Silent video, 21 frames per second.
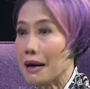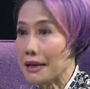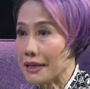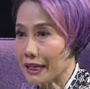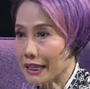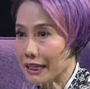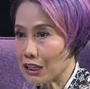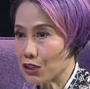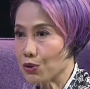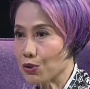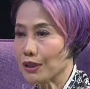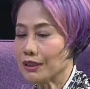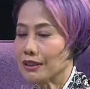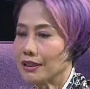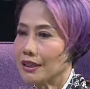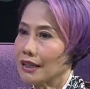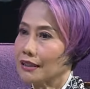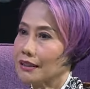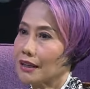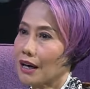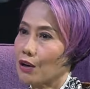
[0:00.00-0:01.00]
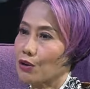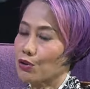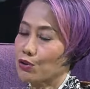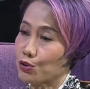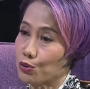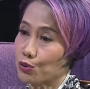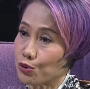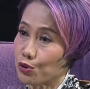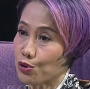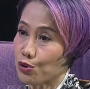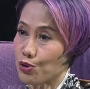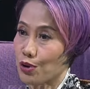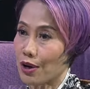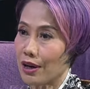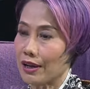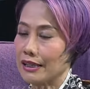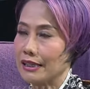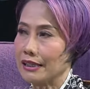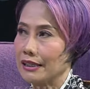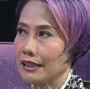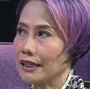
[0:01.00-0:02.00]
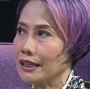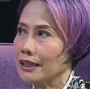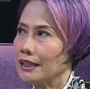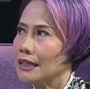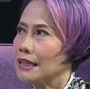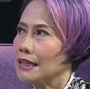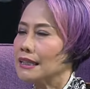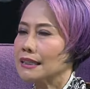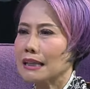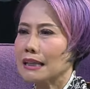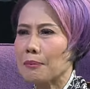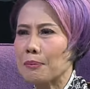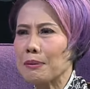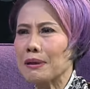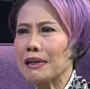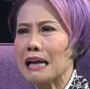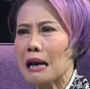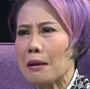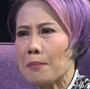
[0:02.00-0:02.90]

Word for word: banyak yang juga tidak terlalu setuju soal ini, tapi